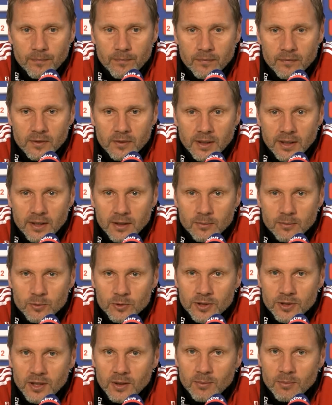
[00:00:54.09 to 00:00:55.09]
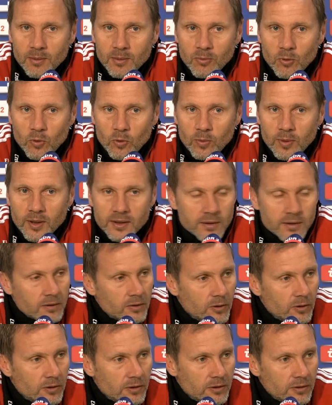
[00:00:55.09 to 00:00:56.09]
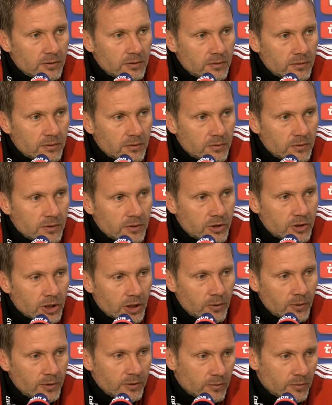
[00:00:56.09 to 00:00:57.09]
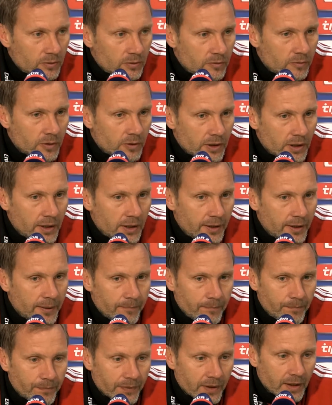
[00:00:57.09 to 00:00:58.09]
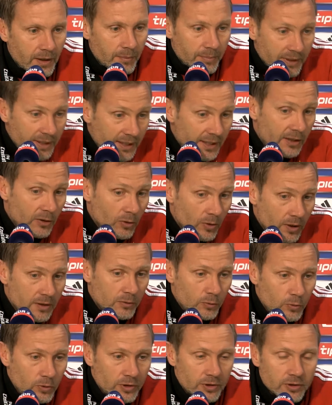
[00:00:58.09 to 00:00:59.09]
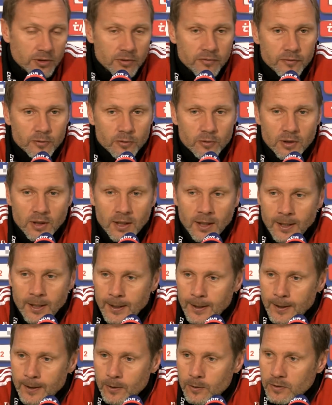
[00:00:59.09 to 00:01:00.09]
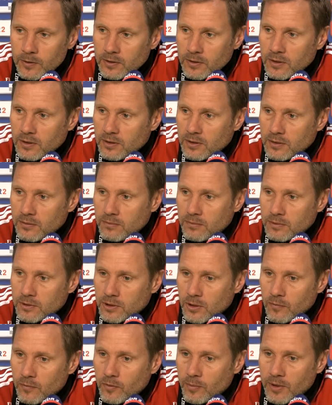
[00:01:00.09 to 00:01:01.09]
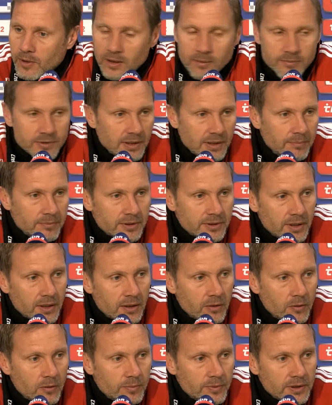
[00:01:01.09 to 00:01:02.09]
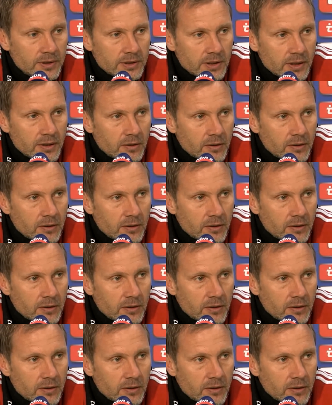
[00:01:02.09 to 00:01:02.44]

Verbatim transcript: ein Trainer muss ja immer beobachten können und schauen und von daher habe ich dort ein gutes Gefühl und schauen wir mal am Samstag, ob das dann